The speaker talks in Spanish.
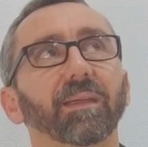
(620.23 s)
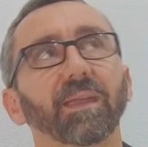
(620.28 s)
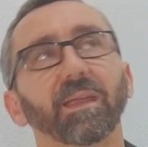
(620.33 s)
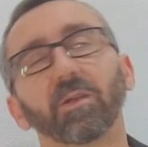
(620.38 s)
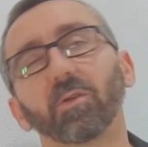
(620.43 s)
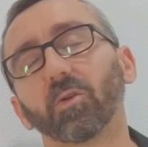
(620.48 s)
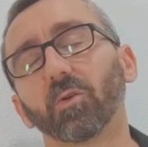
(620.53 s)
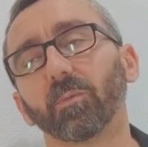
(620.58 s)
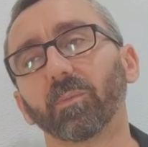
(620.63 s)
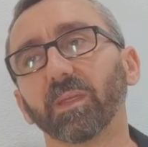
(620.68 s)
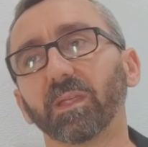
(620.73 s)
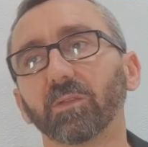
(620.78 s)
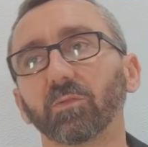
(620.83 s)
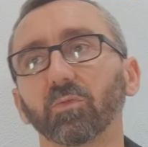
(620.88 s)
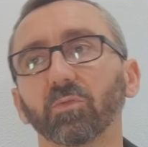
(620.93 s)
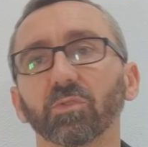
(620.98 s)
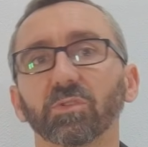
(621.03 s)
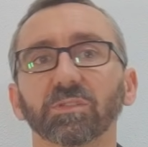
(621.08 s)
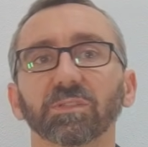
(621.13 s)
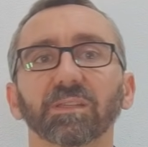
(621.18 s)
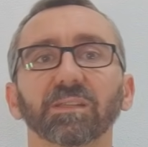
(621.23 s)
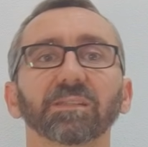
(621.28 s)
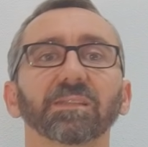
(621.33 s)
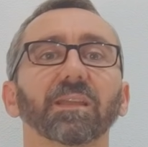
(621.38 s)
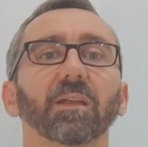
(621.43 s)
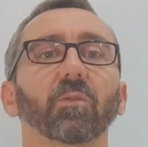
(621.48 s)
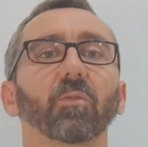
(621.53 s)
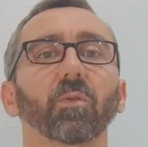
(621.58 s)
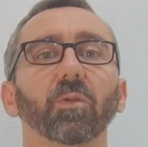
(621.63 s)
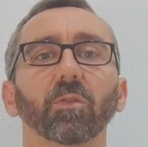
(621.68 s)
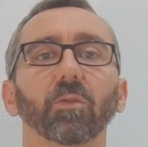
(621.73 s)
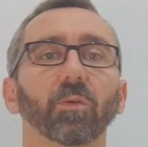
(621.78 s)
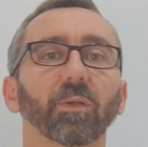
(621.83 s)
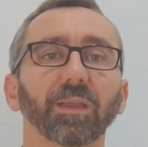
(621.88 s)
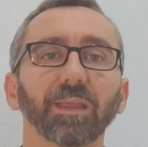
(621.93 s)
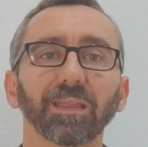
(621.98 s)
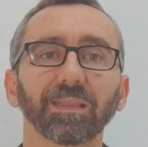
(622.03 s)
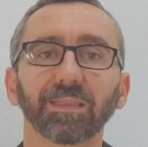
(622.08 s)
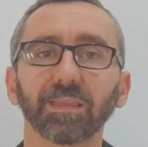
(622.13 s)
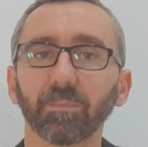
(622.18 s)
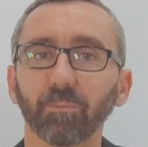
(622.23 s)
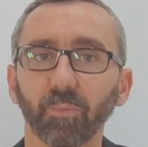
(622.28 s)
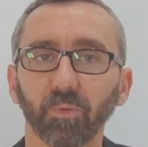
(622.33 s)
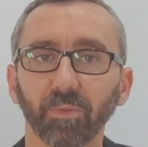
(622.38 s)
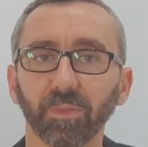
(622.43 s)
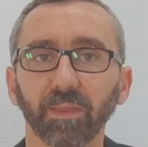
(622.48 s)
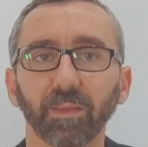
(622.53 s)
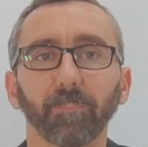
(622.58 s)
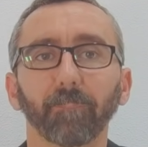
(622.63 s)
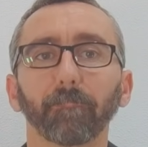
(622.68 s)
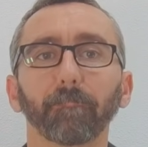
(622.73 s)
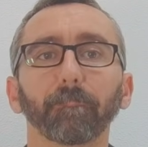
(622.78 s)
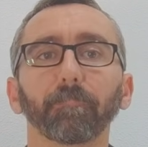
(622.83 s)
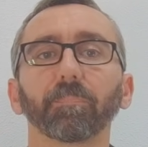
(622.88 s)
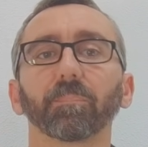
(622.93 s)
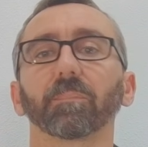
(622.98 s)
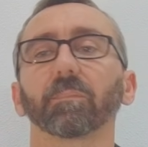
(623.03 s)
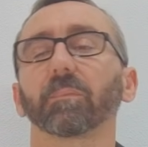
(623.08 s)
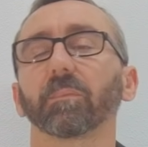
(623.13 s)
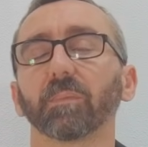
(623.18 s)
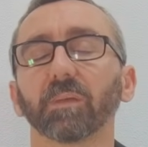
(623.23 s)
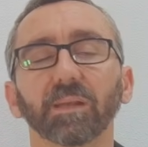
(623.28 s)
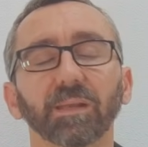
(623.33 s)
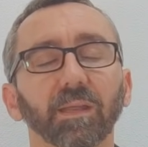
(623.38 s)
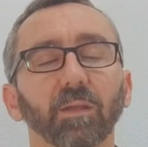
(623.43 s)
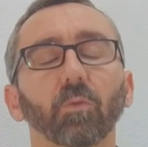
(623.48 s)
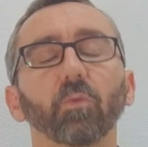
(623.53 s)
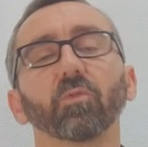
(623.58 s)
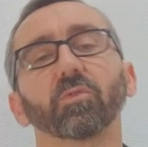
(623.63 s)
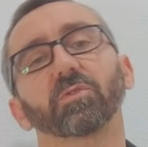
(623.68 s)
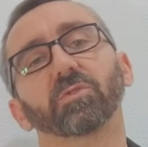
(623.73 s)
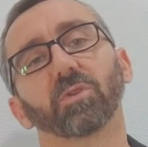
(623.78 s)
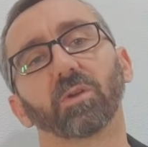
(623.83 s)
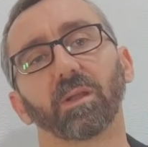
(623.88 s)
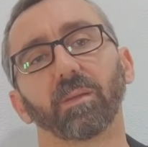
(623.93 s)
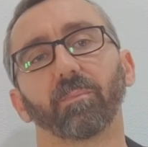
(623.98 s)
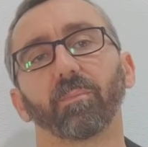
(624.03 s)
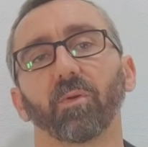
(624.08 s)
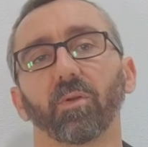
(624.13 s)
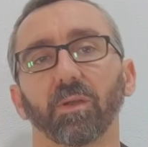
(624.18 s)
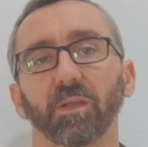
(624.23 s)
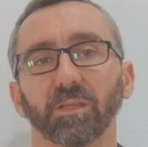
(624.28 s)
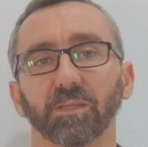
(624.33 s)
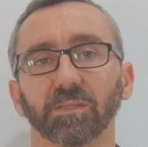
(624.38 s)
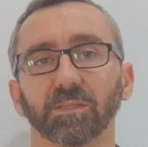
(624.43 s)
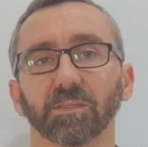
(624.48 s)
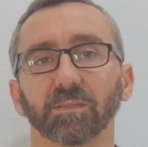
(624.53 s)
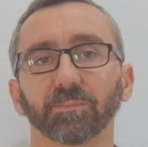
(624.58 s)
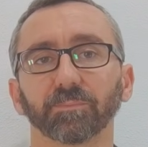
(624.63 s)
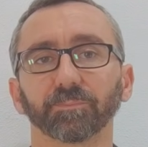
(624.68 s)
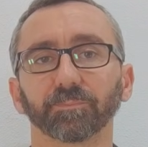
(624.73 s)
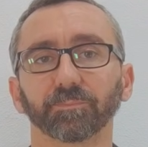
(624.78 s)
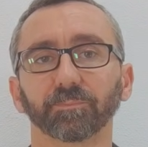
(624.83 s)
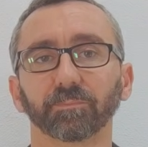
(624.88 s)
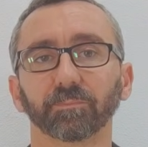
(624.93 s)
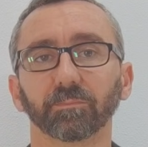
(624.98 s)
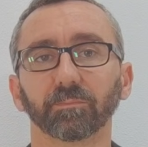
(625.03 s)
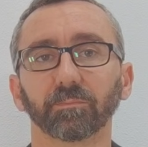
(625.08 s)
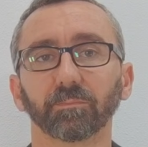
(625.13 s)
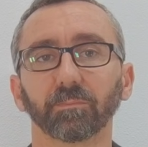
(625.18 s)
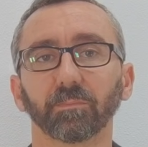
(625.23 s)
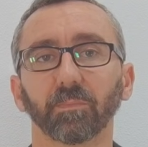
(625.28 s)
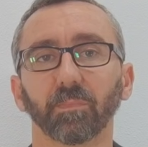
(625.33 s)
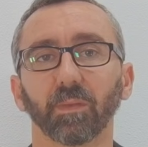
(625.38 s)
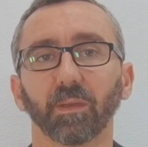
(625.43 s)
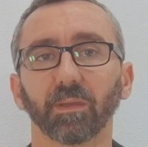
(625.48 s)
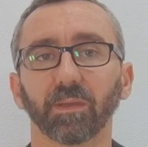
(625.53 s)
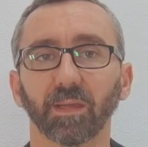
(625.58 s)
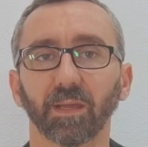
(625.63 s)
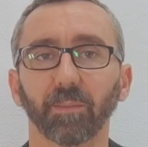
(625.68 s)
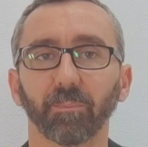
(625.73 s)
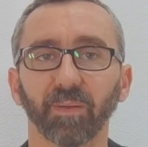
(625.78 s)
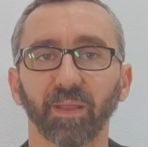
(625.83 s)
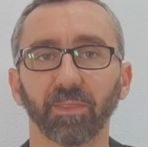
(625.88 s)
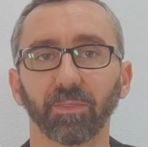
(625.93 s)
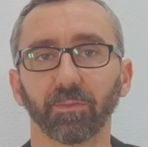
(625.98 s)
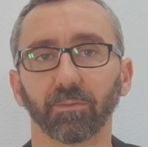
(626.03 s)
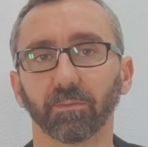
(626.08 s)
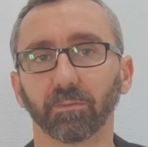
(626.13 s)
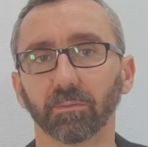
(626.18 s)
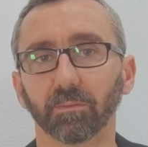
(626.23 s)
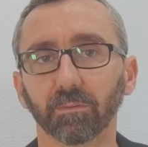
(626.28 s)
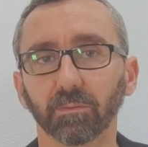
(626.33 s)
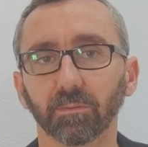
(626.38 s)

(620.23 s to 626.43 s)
no y tú no estás de acuerdo, ¿qué tipo de mm, recurso le pones? ¿Y en qué plazo?